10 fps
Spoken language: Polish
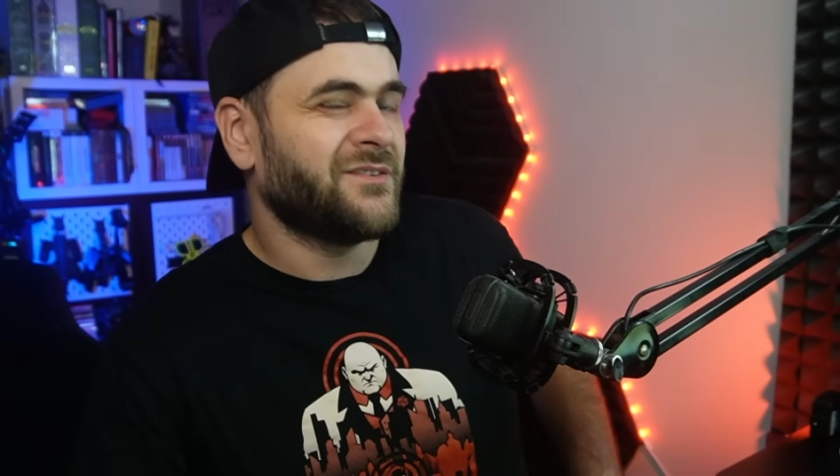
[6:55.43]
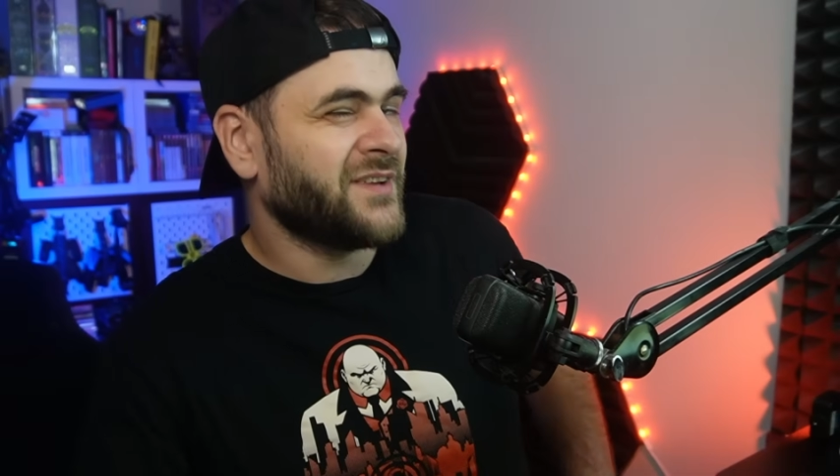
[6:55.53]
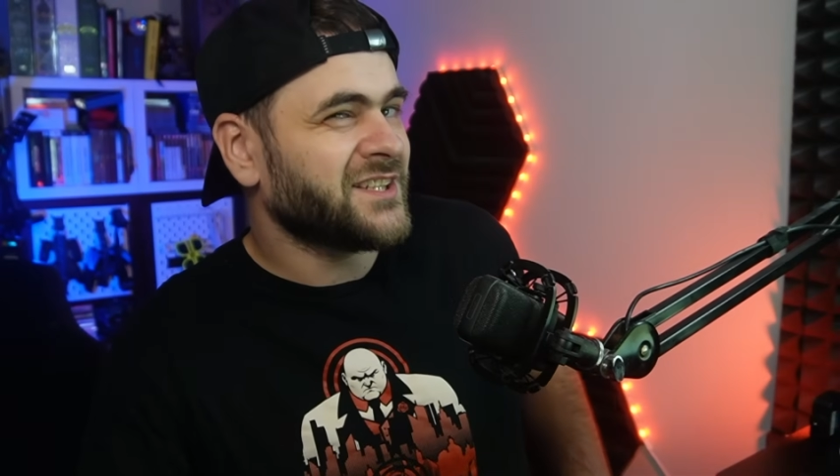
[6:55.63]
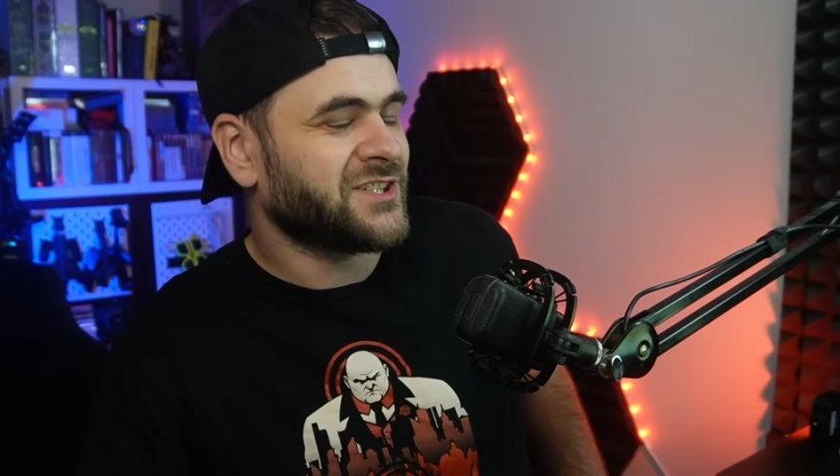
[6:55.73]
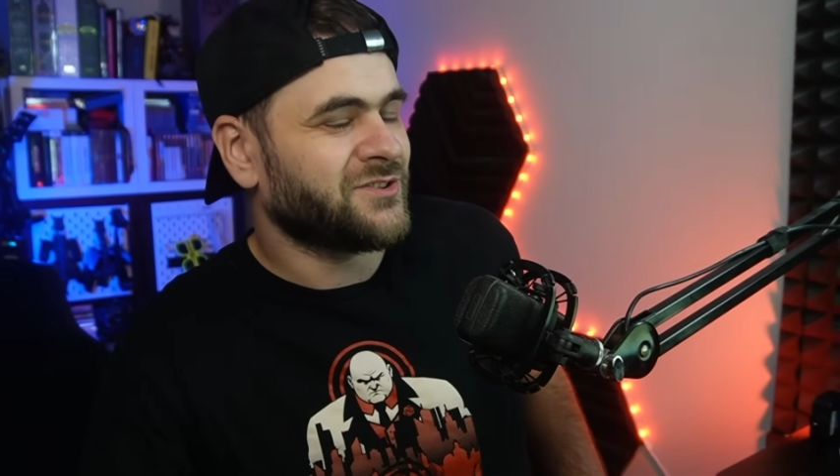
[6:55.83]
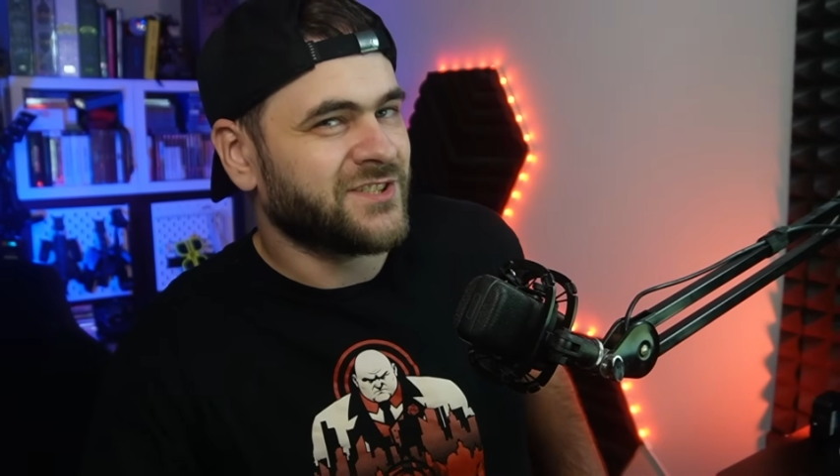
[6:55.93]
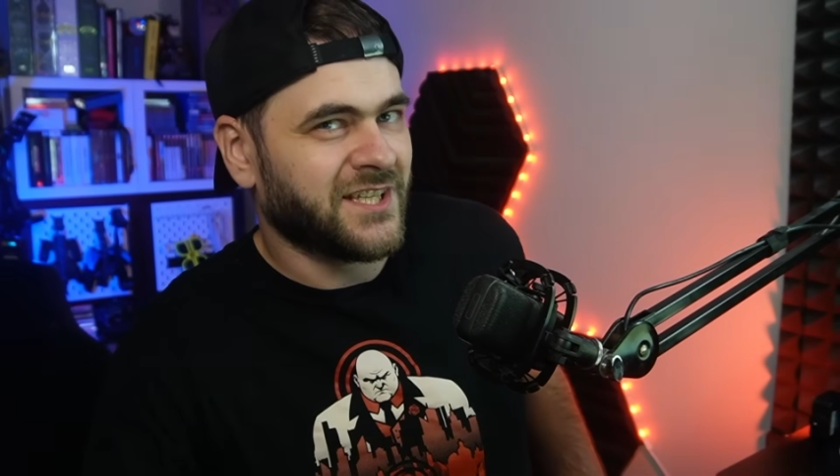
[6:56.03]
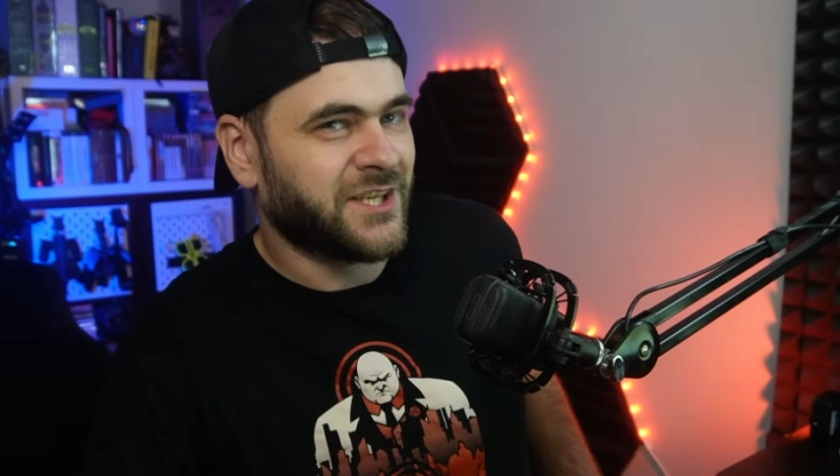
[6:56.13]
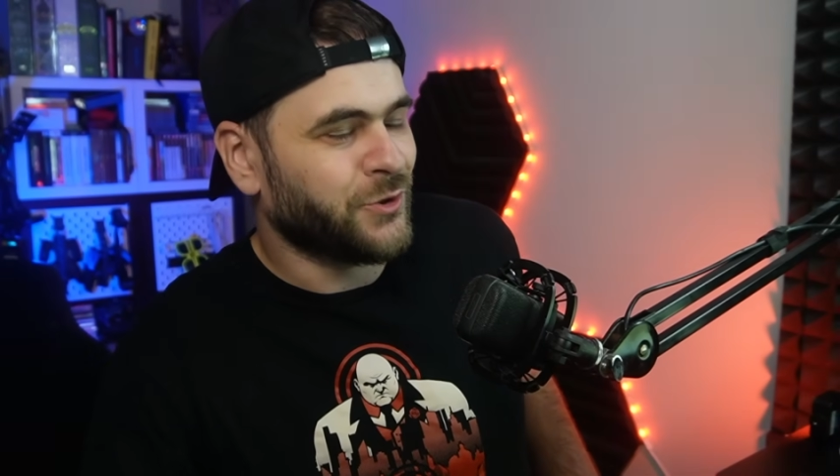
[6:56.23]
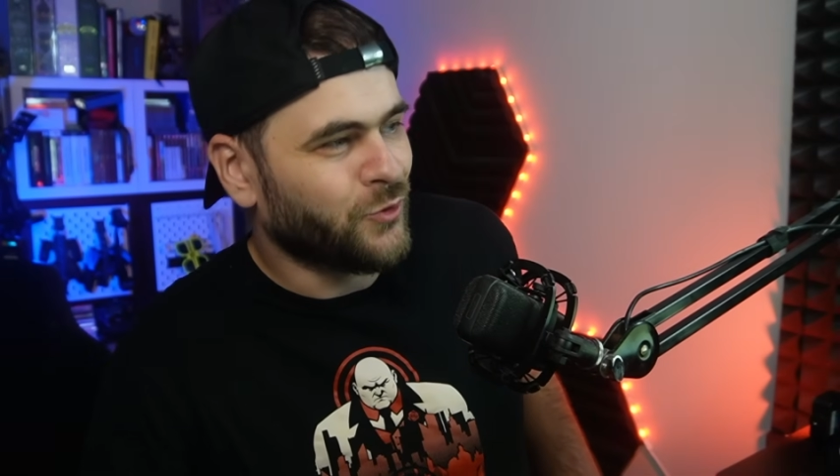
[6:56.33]
Wiecie, to jest
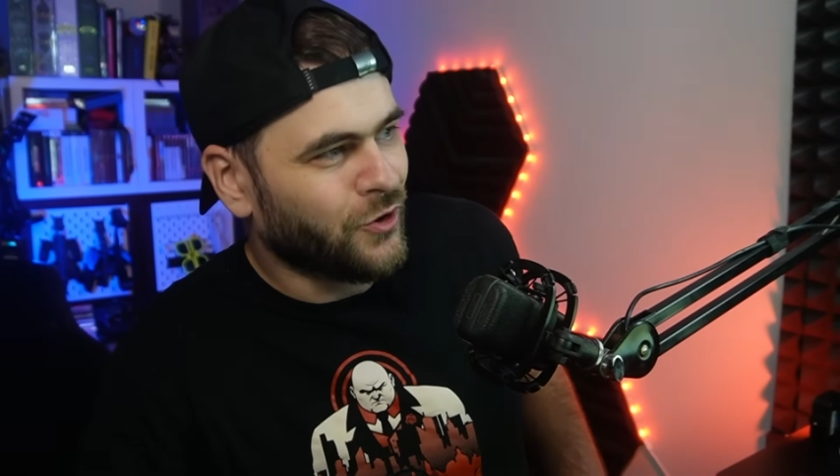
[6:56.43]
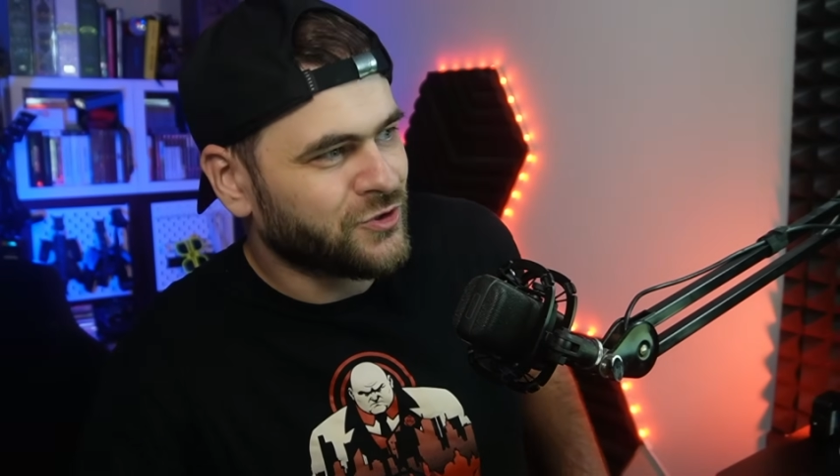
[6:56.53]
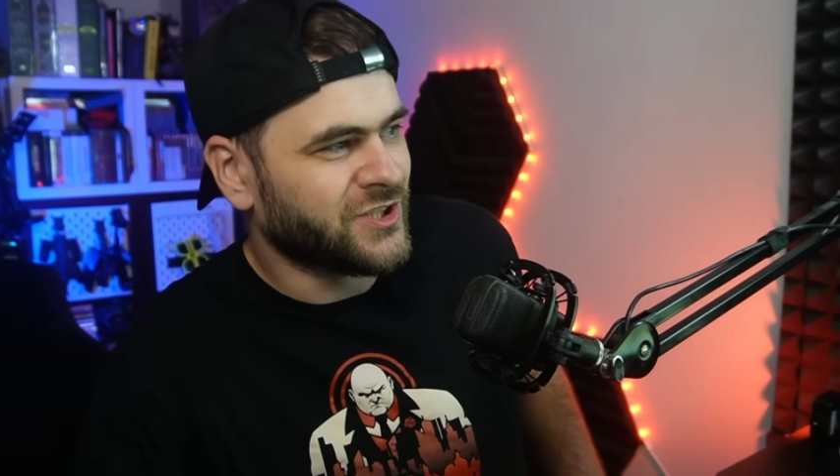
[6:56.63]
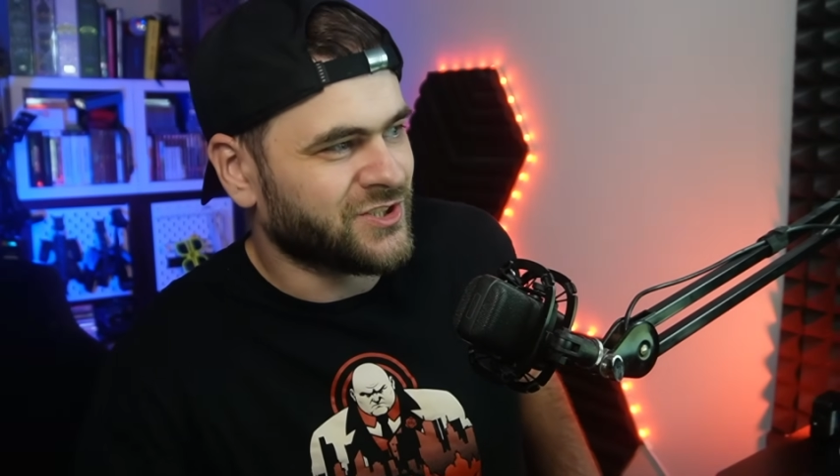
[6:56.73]
takie urocze,